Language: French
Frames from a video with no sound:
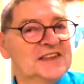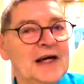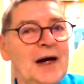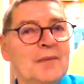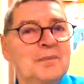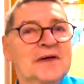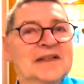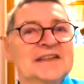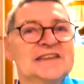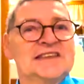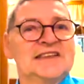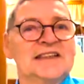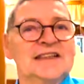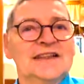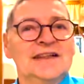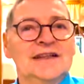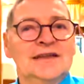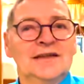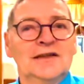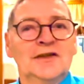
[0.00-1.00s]
tu as
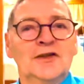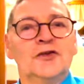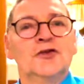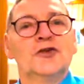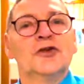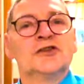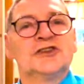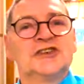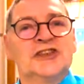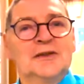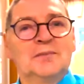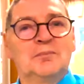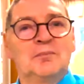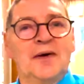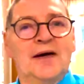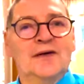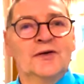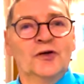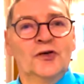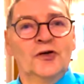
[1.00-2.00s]
apprécié, ne te
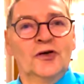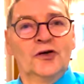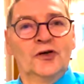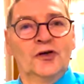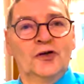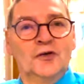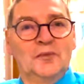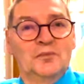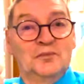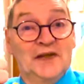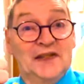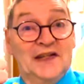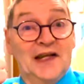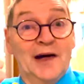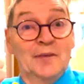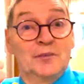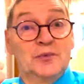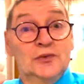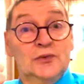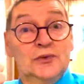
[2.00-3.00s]
pas de mettre
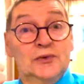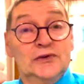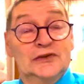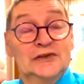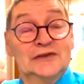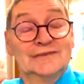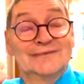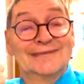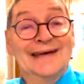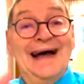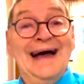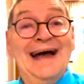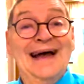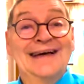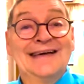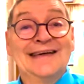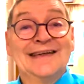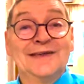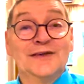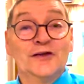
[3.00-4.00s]
un pouce, hein,
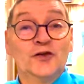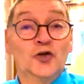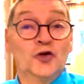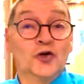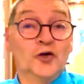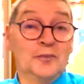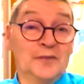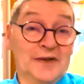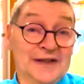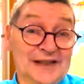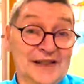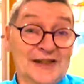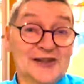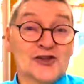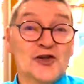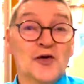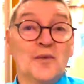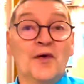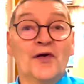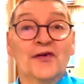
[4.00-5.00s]
de mettre un
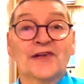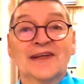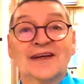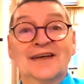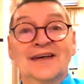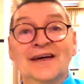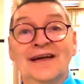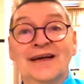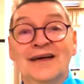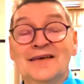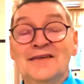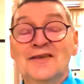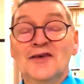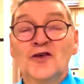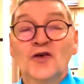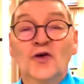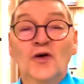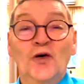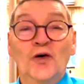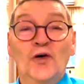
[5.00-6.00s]
commentaire,
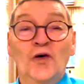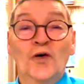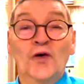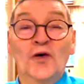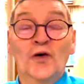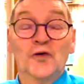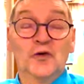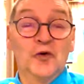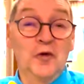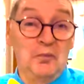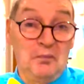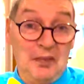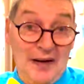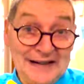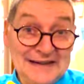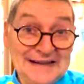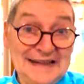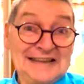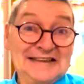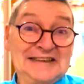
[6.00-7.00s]
de
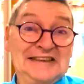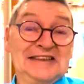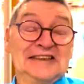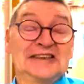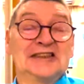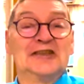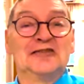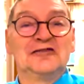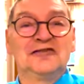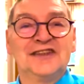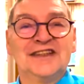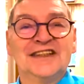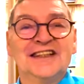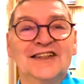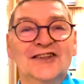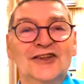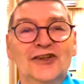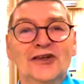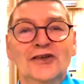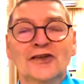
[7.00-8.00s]
partager cette
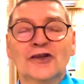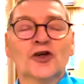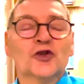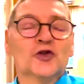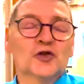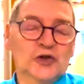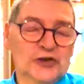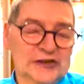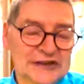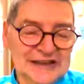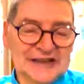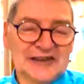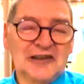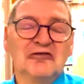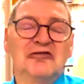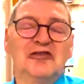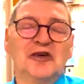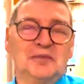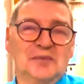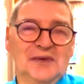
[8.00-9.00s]
vidéo. Tout ça, ça me
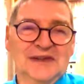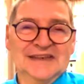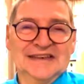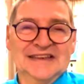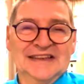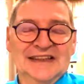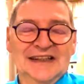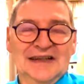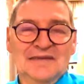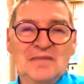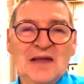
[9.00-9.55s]
fait plaisir.